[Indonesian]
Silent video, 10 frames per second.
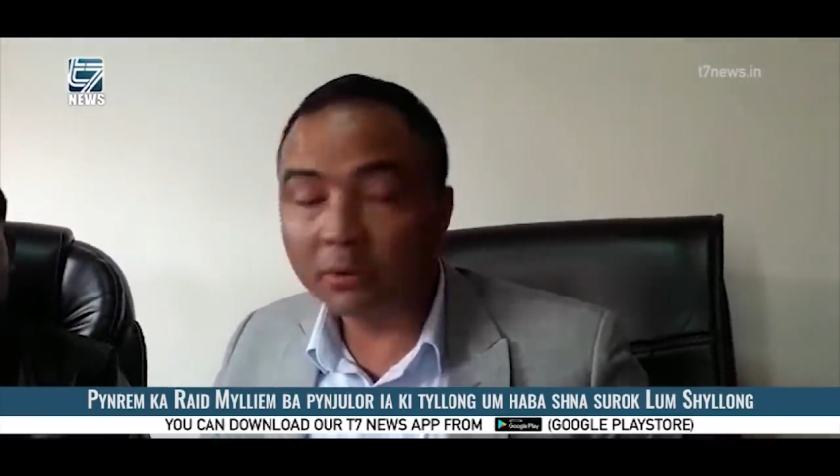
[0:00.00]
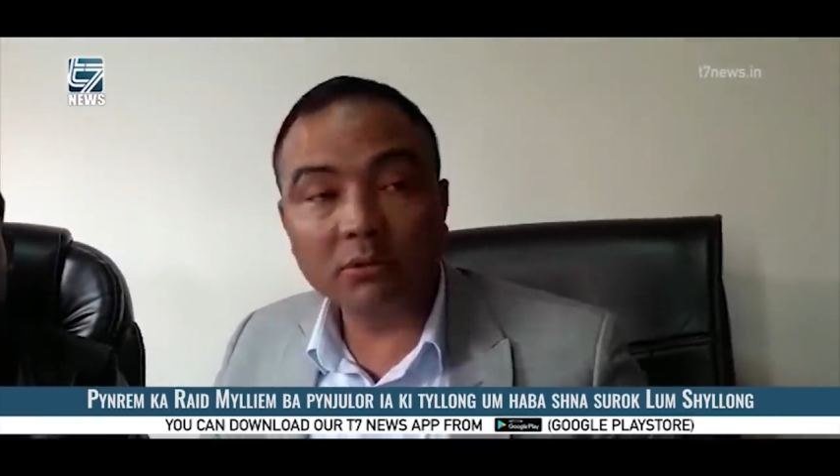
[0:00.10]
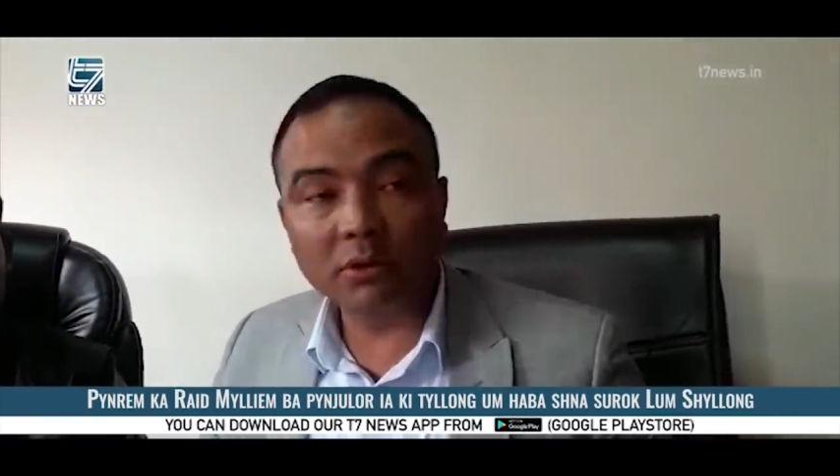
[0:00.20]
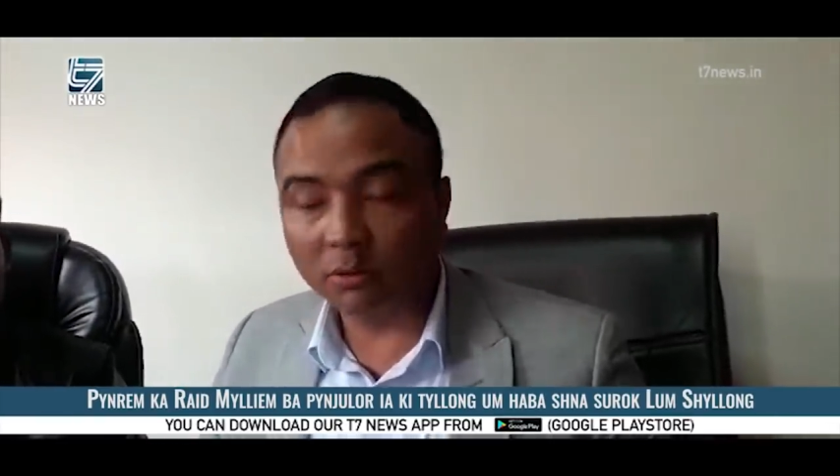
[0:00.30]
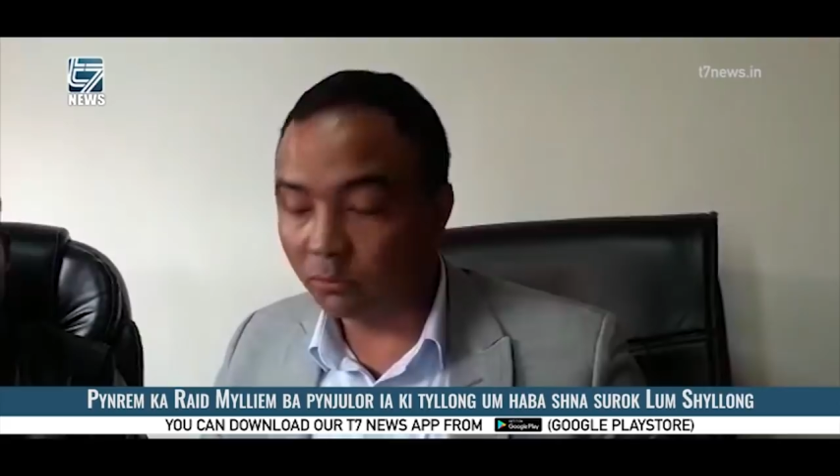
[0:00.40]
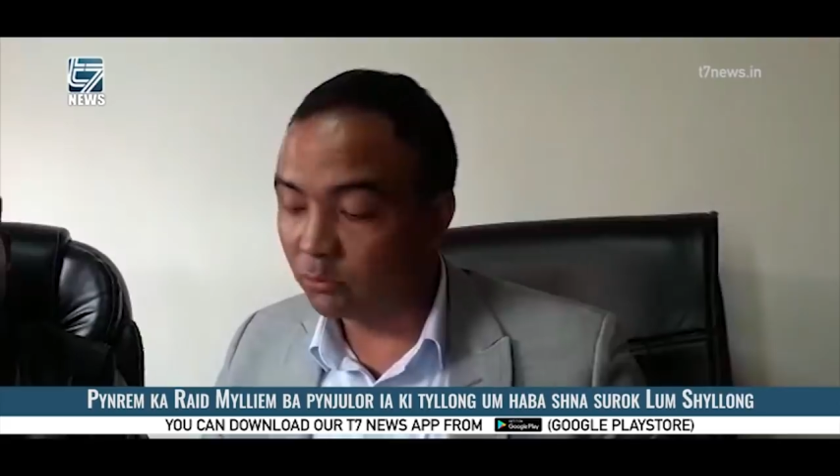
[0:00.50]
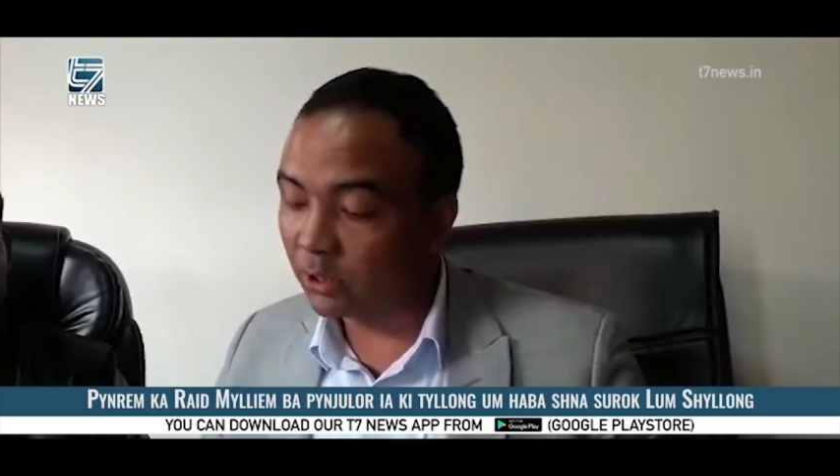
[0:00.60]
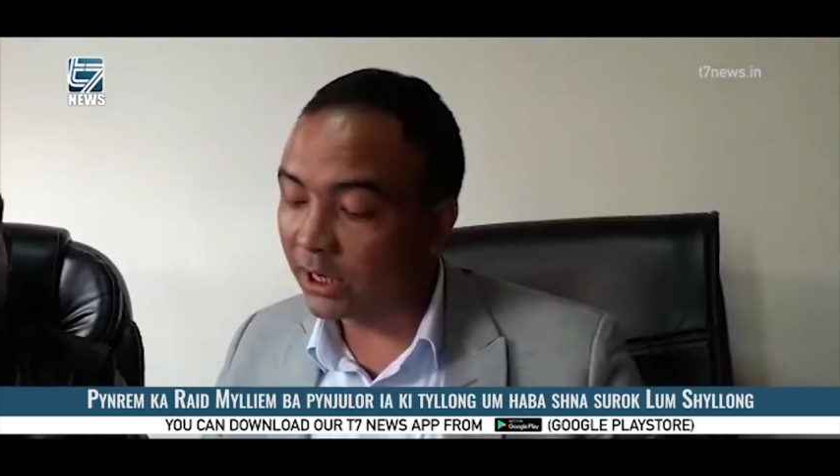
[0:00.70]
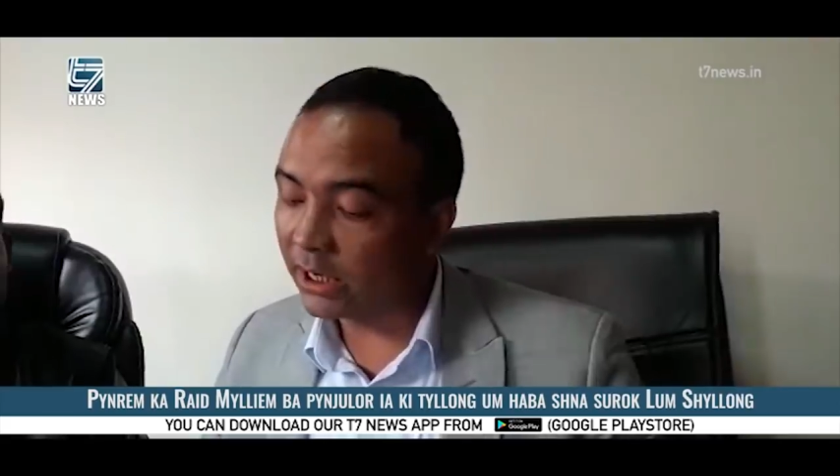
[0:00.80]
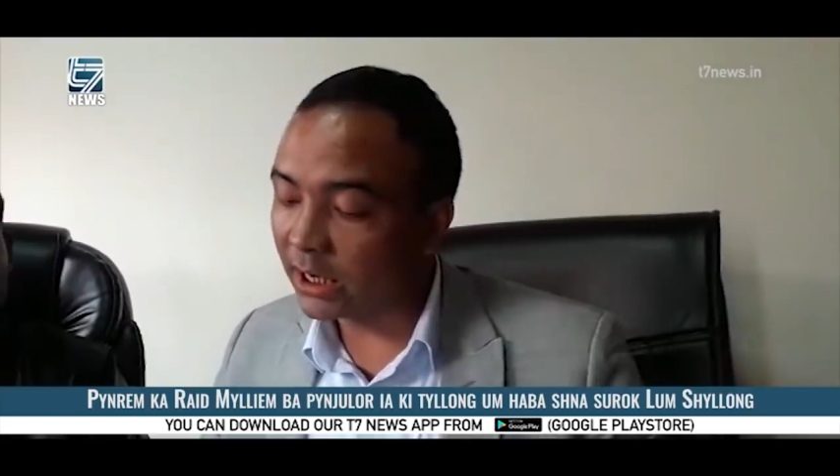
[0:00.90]
April Rutrik
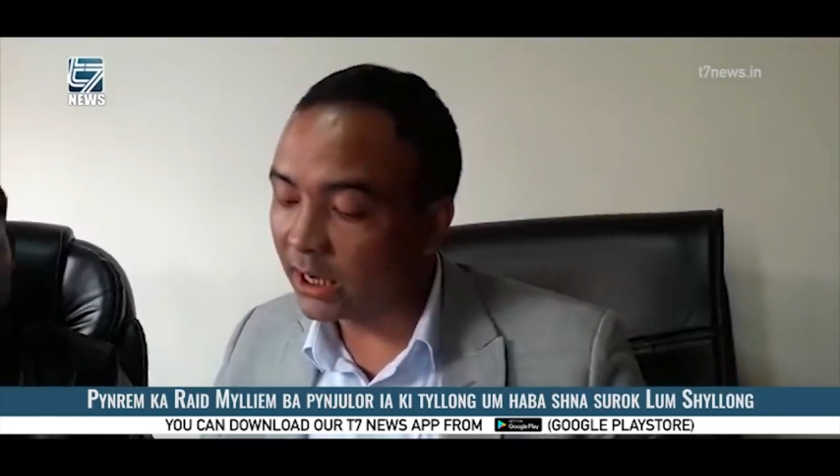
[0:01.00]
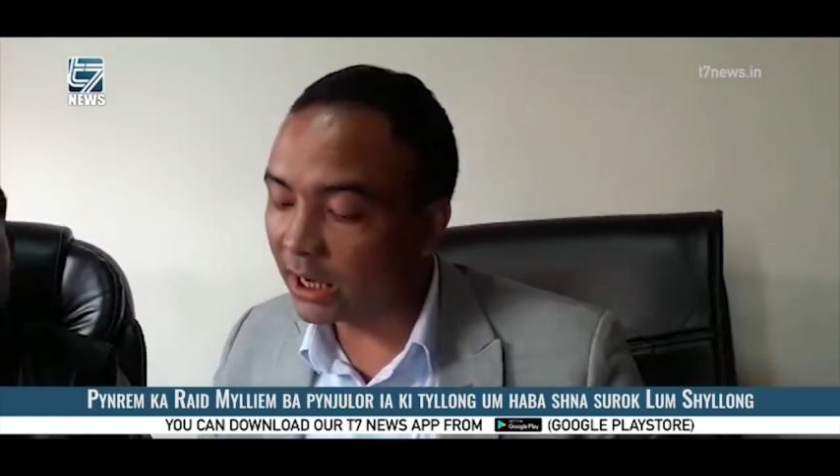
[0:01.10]
July